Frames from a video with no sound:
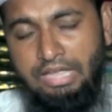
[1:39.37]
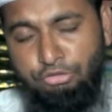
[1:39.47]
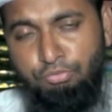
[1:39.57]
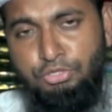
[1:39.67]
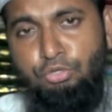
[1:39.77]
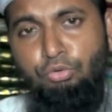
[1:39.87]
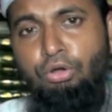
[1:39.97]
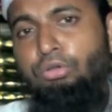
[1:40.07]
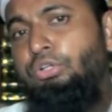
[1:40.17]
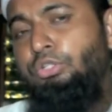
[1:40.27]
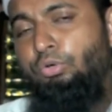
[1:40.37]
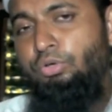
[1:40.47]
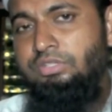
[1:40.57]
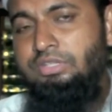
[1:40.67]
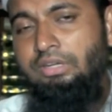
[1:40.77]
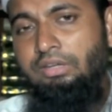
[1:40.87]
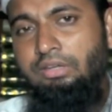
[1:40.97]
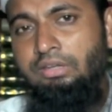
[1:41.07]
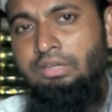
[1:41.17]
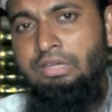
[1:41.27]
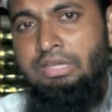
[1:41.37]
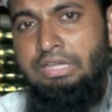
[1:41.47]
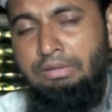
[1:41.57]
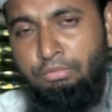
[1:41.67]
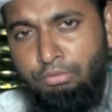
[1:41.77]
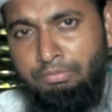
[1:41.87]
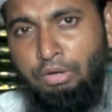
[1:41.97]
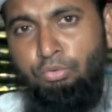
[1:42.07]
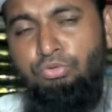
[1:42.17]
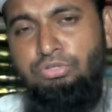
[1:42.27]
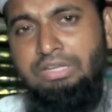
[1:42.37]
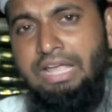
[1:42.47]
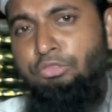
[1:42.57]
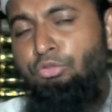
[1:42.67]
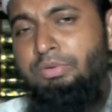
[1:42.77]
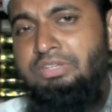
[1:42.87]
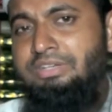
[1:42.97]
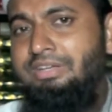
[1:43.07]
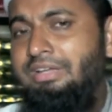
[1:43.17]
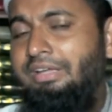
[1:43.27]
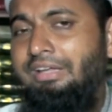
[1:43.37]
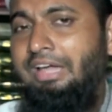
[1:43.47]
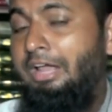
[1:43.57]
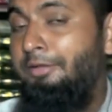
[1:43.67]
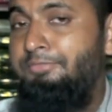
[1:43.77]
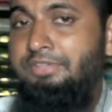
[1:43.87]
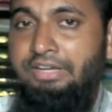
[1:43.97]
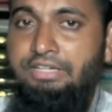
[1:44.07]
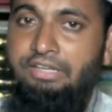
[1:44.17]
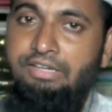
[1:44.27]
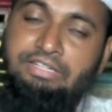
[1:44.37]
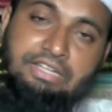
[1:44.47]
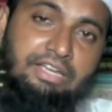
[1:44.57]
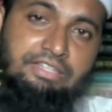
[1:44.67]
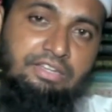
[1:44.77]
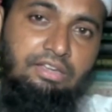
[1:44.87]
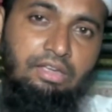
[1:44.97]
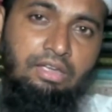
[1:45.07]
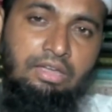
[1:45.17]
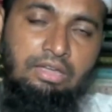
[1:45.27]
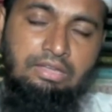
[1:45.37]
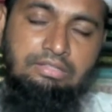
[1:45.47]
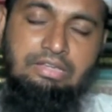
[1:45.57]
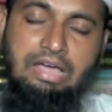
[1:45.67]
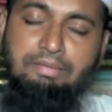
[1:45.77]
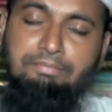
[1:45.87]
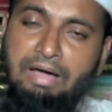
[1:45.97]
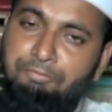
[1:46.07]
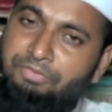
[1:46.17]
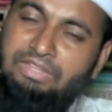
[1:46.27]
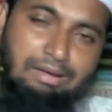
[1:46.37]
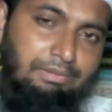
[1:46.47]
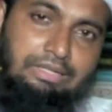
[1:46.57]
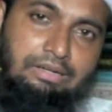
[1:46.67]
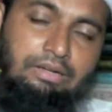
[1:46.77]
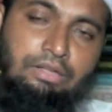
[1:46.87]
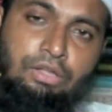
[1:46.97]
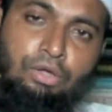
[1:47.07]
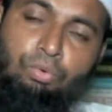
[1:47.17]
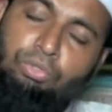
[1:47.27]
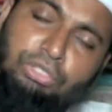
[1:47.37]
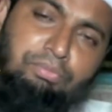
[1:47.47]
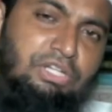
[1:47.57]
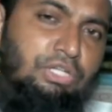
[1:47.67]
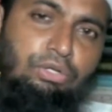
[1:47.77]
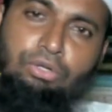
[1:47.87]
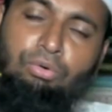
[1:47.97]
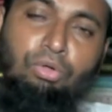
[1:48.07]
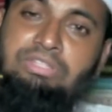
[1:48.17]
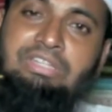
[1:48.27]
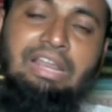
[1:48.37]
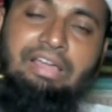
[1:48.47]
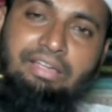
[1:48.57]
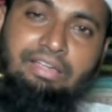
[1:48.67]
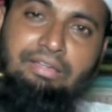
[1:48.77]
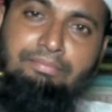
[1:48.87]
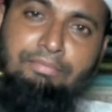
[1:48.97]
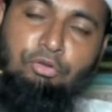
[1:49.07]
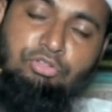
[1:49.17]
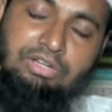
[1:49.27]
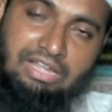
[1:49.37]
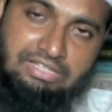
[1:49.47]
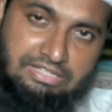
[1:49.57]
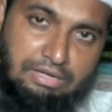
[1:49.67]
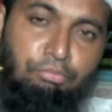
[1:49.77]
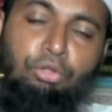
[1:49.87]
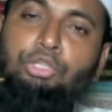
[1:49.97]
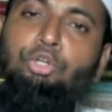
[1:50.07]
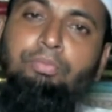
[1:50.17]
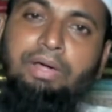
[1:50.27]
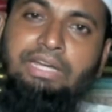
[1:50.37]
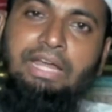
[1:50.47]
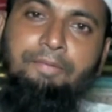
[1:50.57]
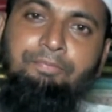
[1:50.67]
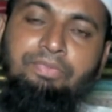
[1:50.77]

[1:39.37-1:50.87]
এত বেশি কলঙ্কিত হয়েছে এবং মানুষ এত বেশি এটাকে খারাপ সাইডে নিয়ে গেছে যা ভাবতেই আমাদের অতি বেশি লজ্জা লাগে মানুষের কাছে এটা বলতেও পারি না